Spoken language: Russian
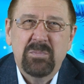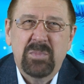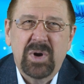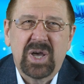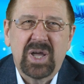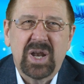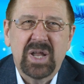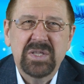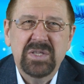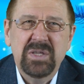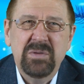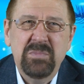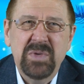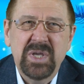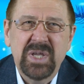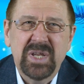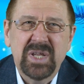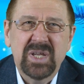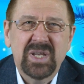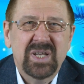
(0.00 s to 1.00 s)
По крайней
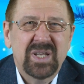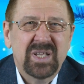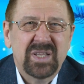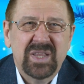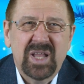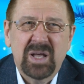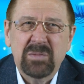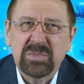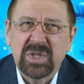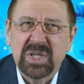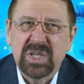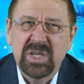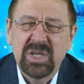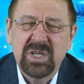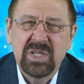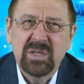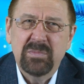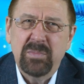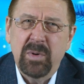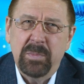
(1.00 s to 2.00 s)
мере, нам
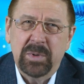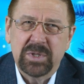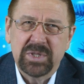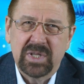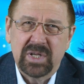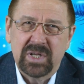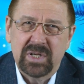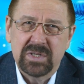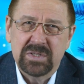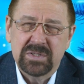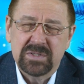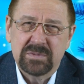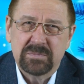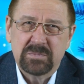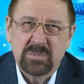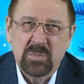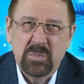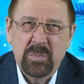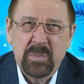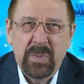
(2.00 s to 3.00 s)
такие не попадались.
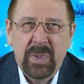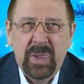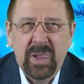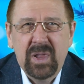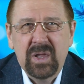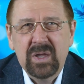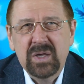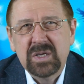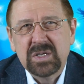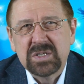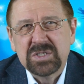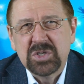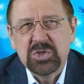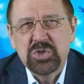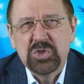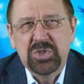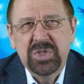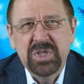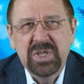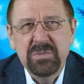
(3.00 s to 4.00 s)
За
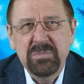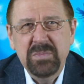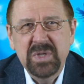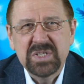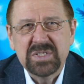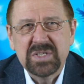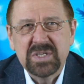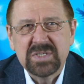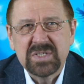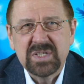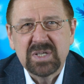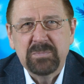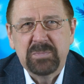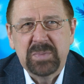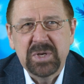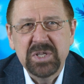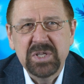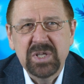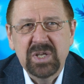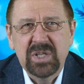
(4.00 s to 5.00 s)
4 месяца
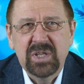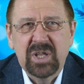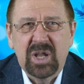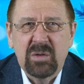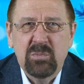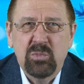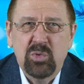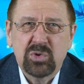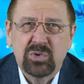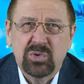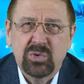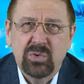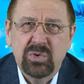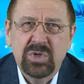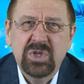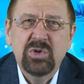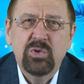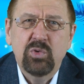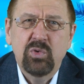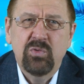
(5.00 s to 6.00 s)
приняли на работу
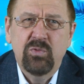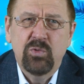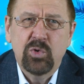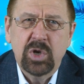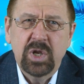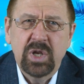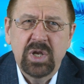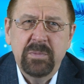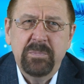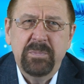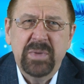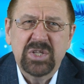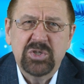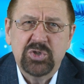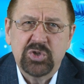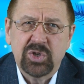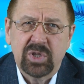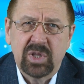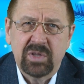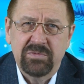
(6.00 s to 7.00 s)
и уволили
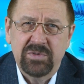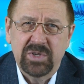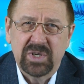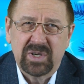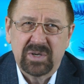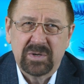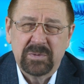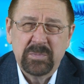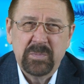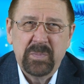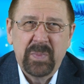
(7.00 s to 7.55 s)
5 человек.